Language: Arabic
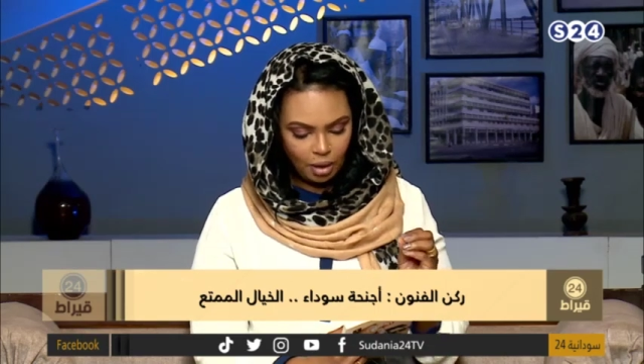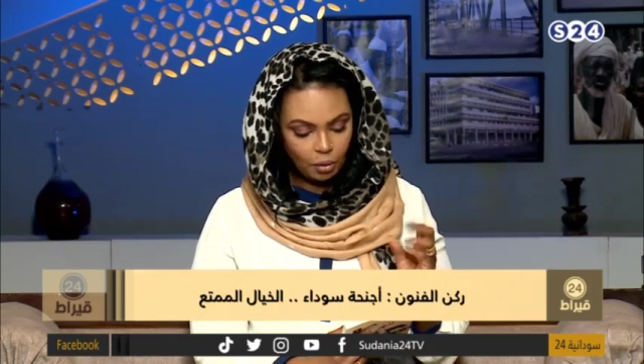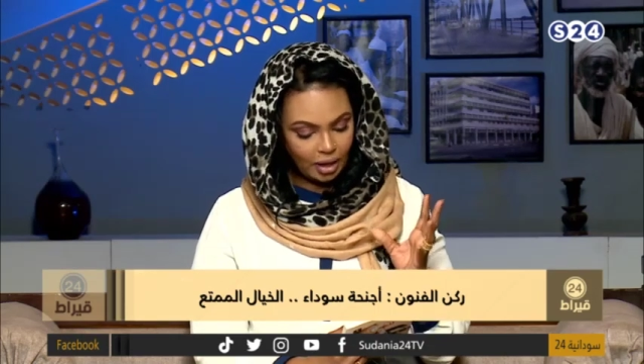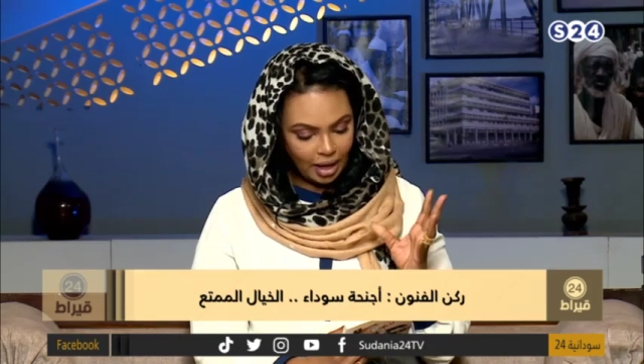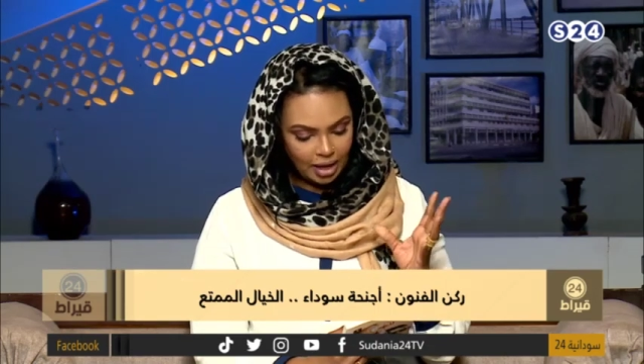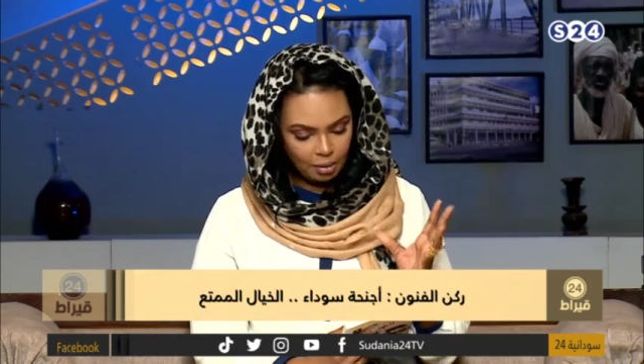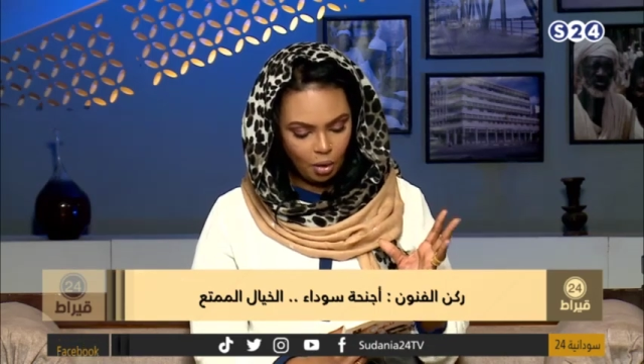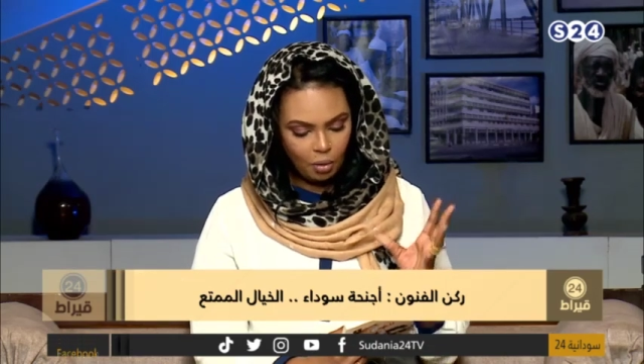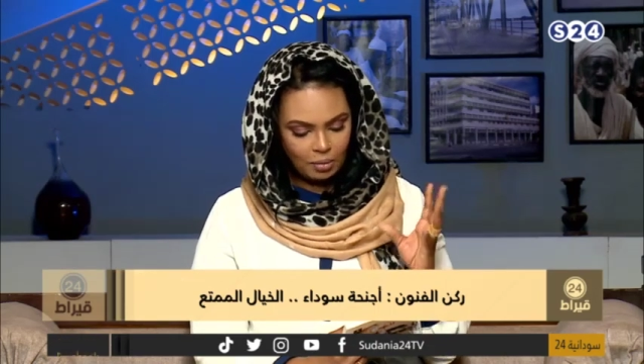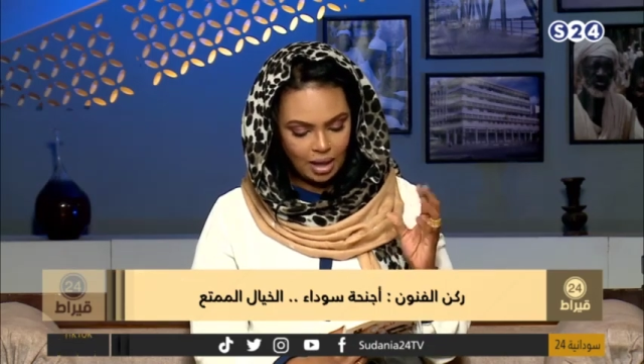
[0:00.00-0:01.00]
أو
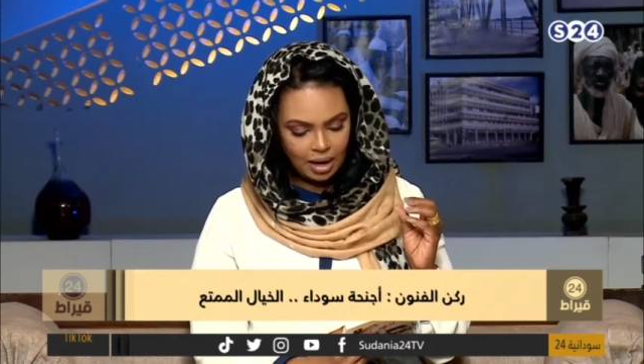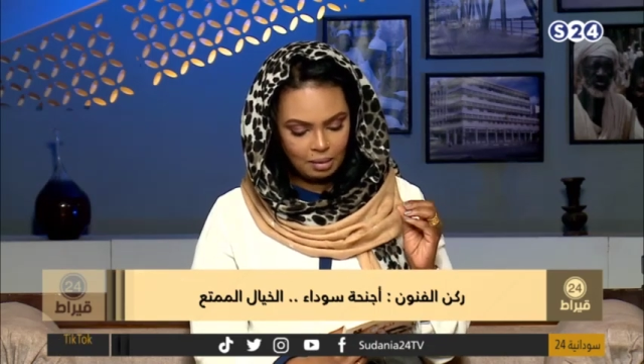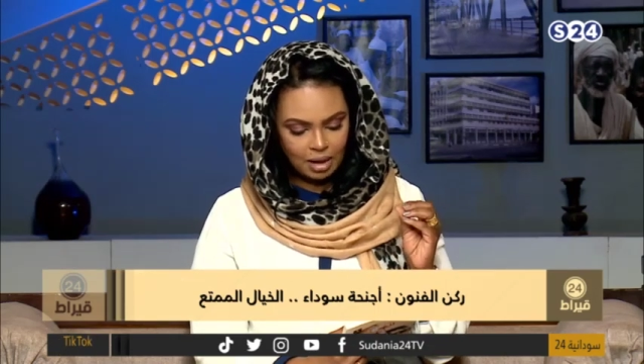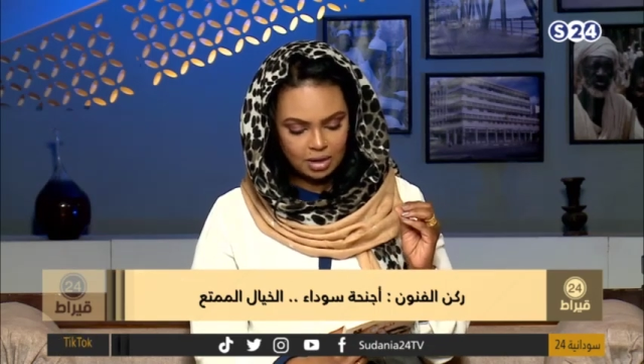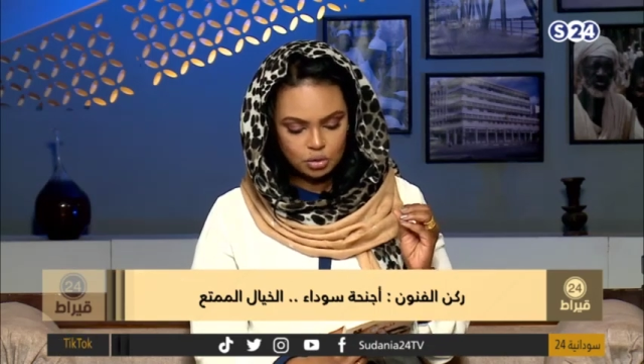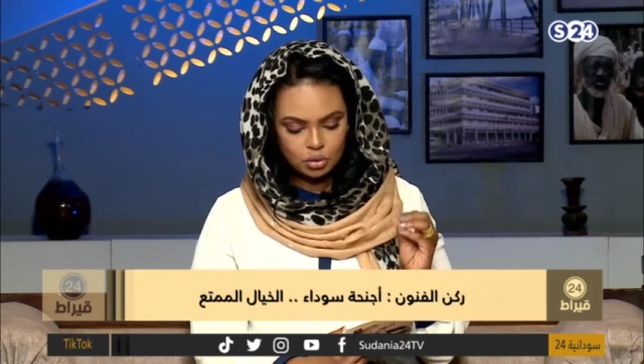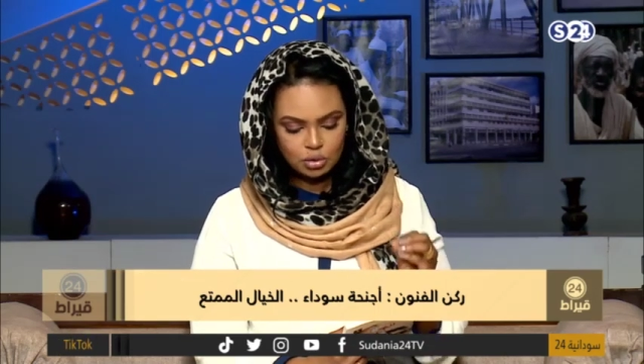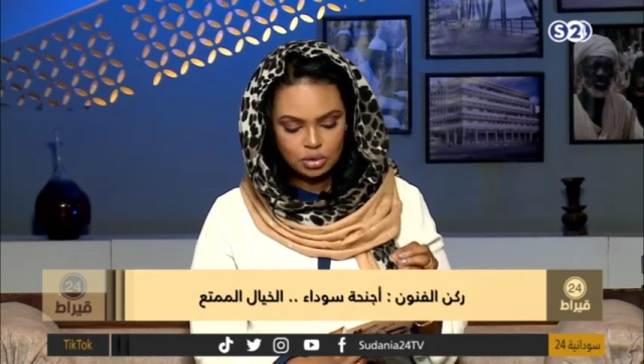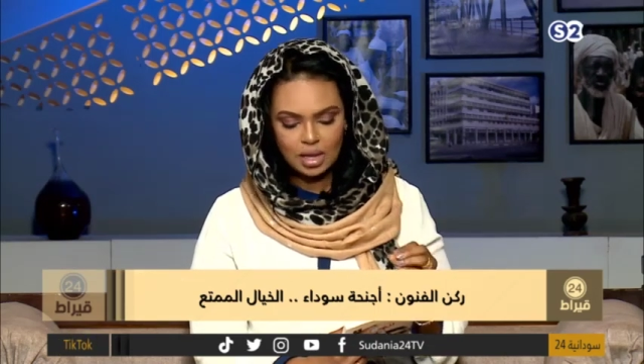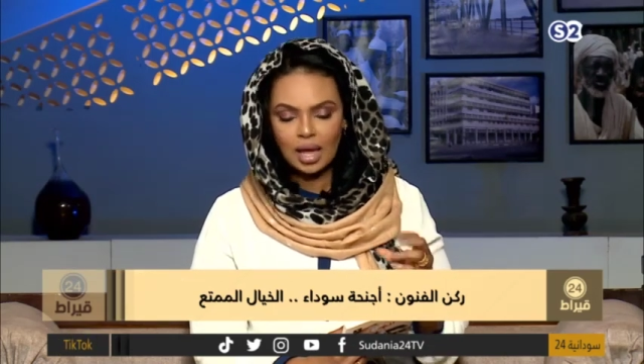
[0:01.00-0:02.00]
لعالمهم
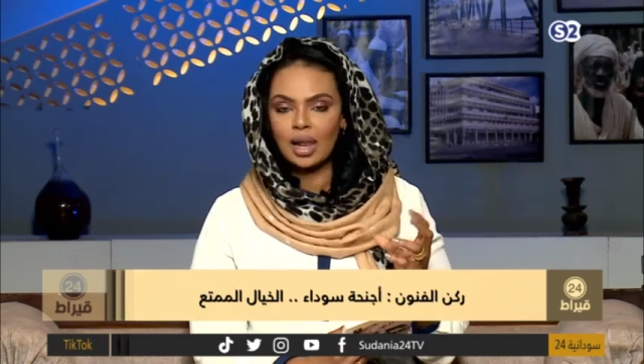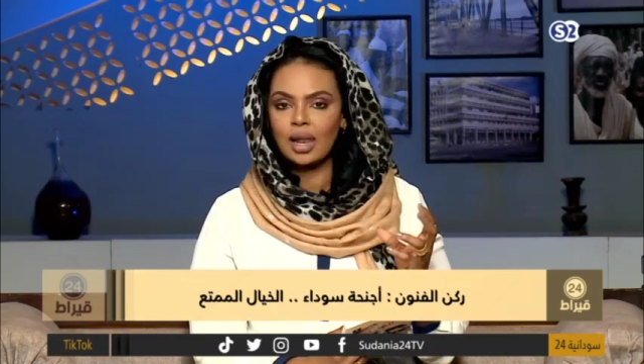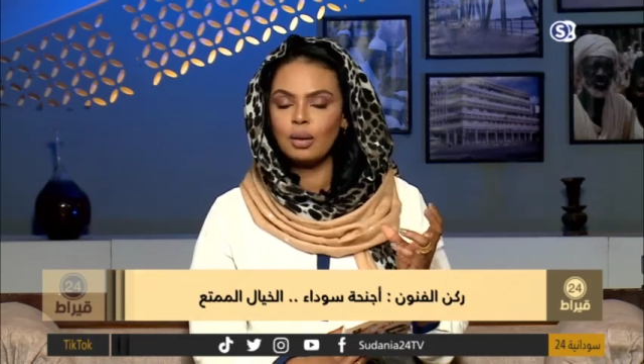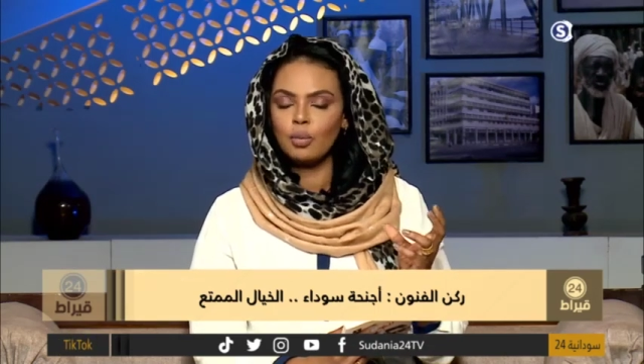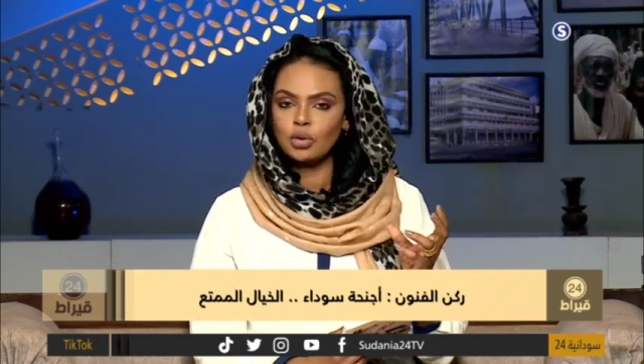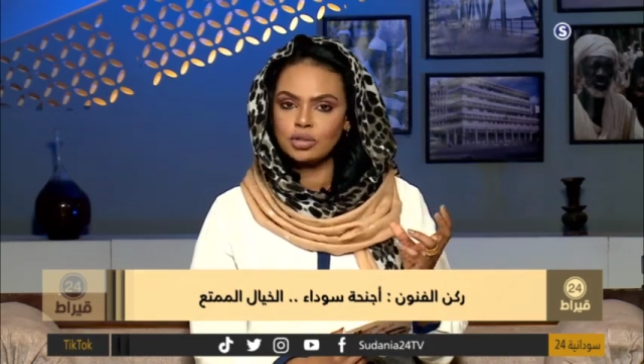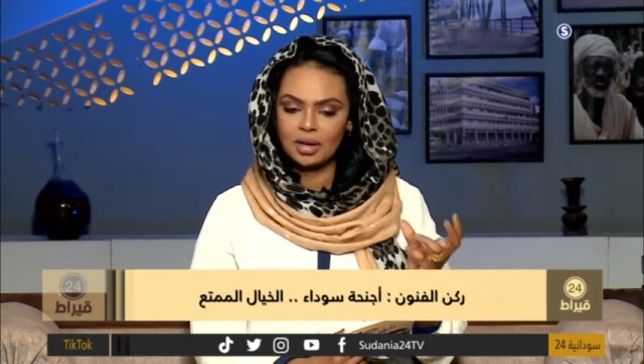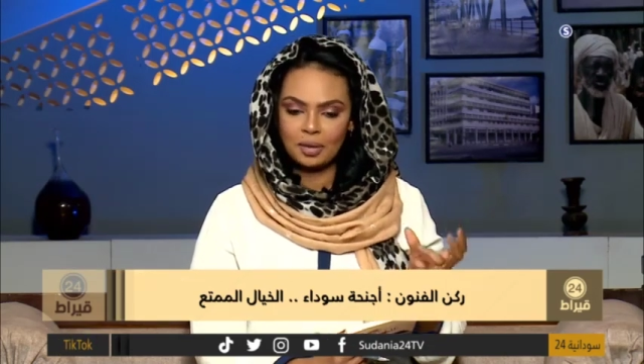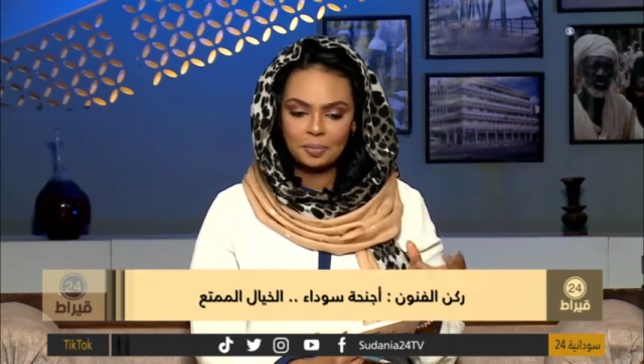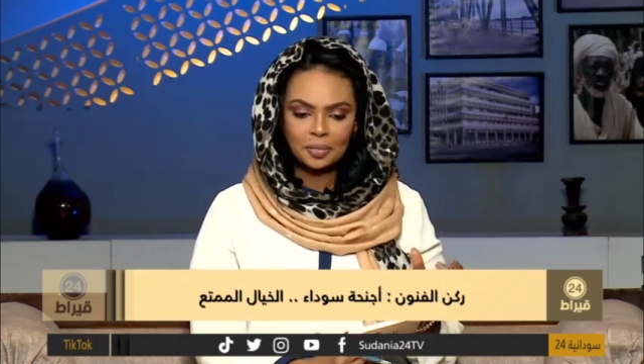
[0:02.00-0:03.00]
المهزوز
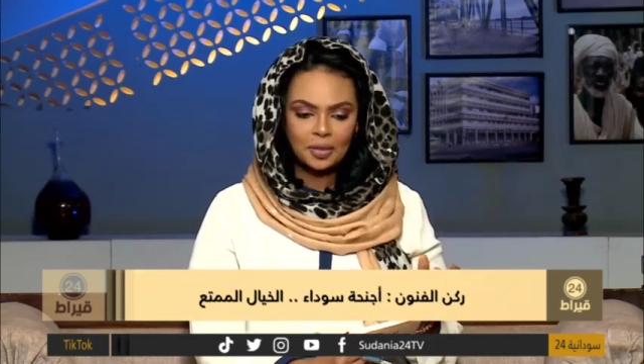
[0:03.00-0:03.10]
المضطرب